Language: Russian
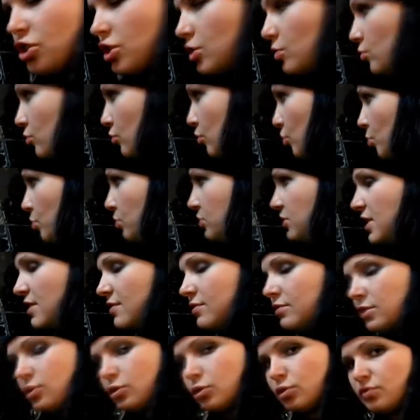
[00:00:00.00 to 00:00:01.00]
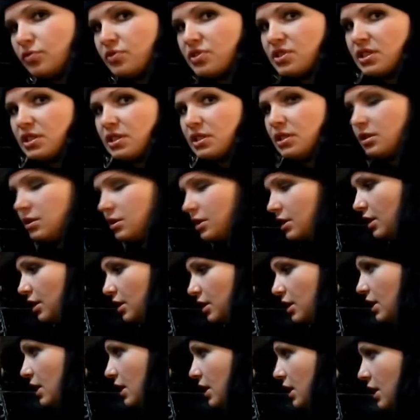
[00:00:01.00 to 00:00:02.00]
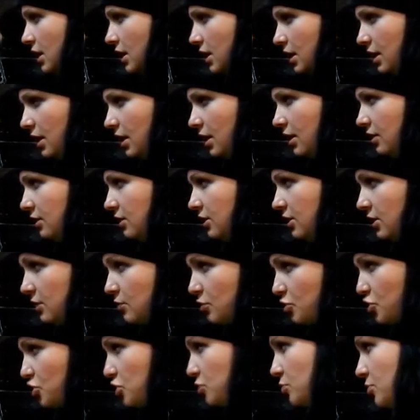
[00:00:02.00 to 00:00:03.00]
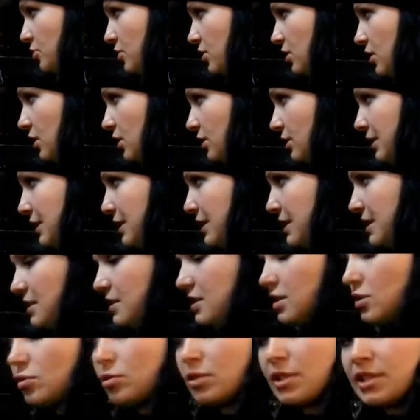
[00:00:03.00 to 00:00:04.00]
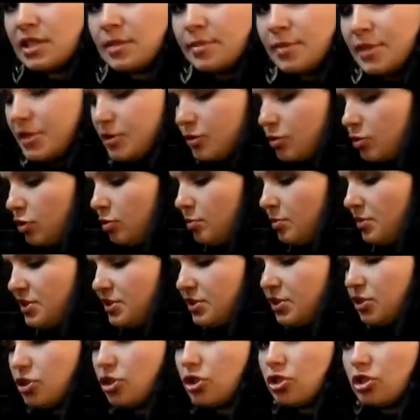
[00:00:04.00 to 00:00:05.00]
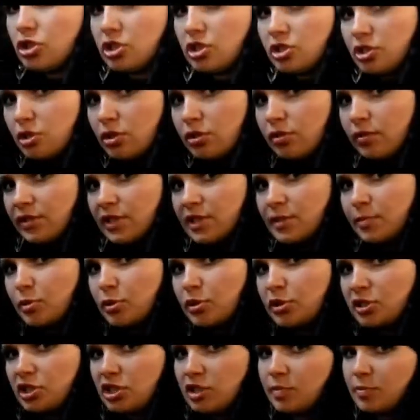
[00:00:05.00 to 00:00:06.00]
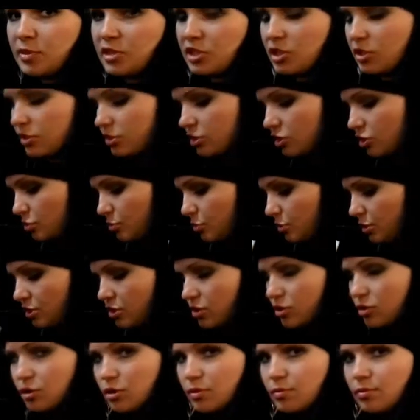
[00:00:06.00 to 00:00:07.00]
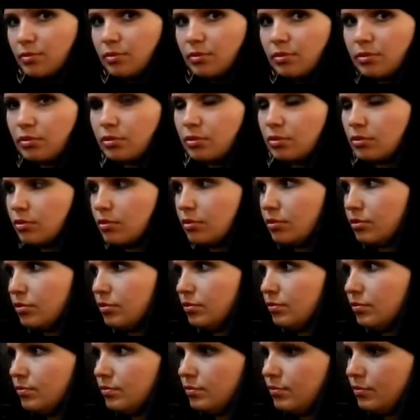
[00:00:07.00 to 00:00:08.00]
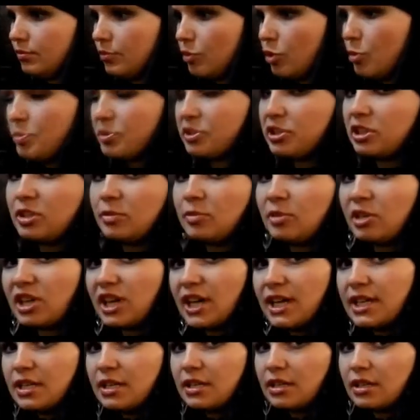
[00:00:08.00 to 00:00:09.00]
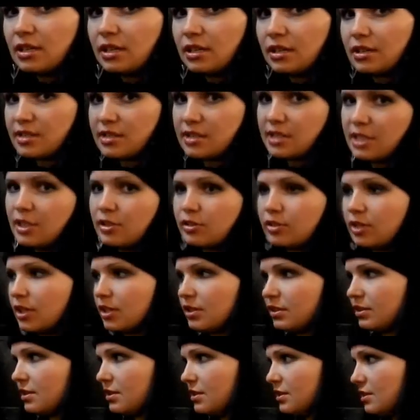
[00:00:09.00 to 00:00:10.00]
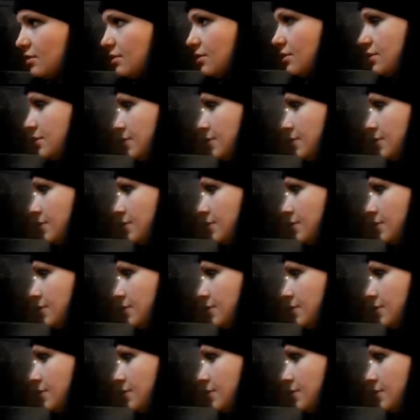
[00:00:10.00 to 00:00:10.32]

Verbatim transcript: ему плавный ход в цилиндре. А, для того, чтобы нанести туда смазку МС-1600, воспользуйтесь, пожалуйста, шприцом. Ну, опытные механики знают, как это делать.